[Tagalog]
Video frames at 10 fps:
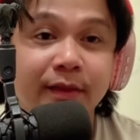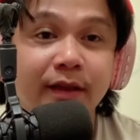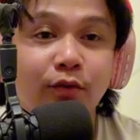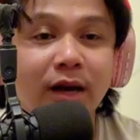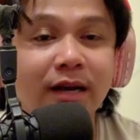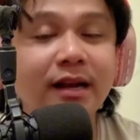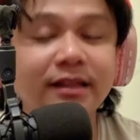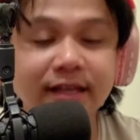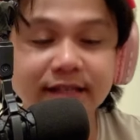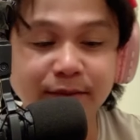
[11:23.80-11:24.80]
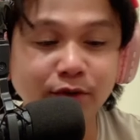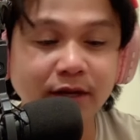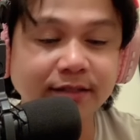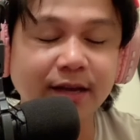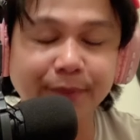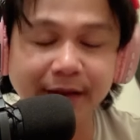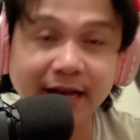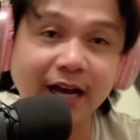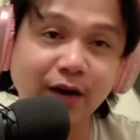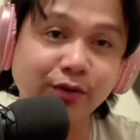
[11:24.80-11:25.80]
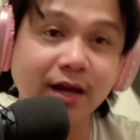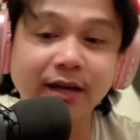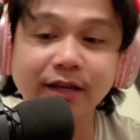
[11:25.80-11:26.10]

Huwag lang natin simulan sa pinakauna.